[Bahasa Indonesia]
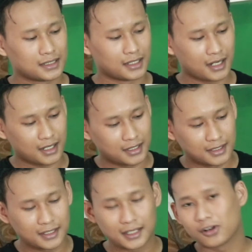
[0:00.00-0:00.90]
sedangkan di
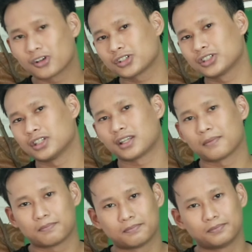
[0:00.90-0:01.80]
titik course
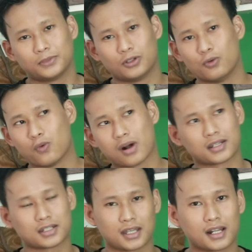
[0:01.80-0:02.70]
tetap
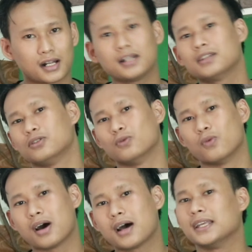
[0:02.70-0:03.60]
dua sel,
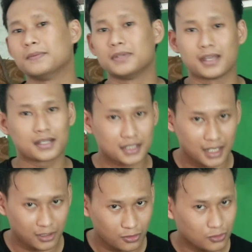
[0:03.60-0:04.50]
dua
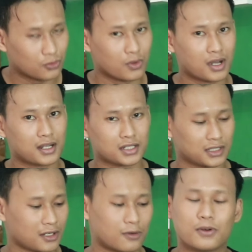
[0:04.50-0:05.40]
EPS atau dua
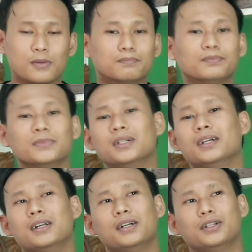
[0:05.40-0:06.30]
styrofoam
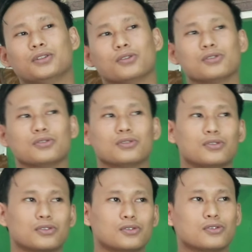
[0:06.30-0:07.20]
terus
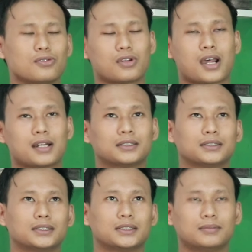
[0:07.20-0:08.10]
untuk ukuran
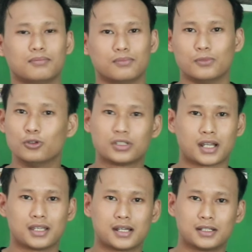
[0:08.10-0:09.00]

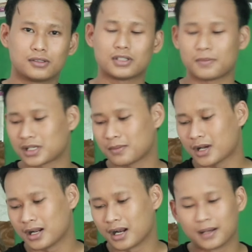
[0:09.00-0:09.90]
busanya itu
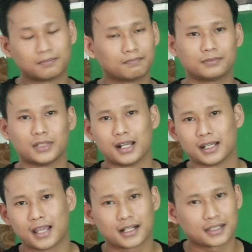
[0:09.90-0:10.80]
sama-sama ada 6
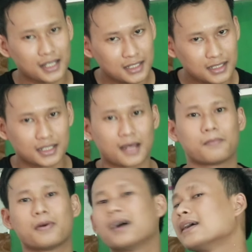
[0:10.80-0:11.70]
dari XS
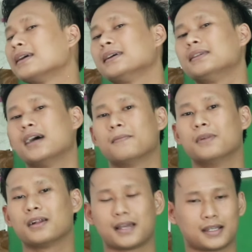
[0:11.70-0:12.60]
sampai
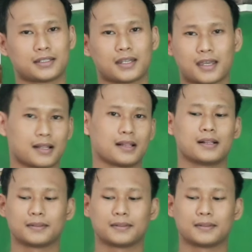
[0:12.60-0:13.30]
double XL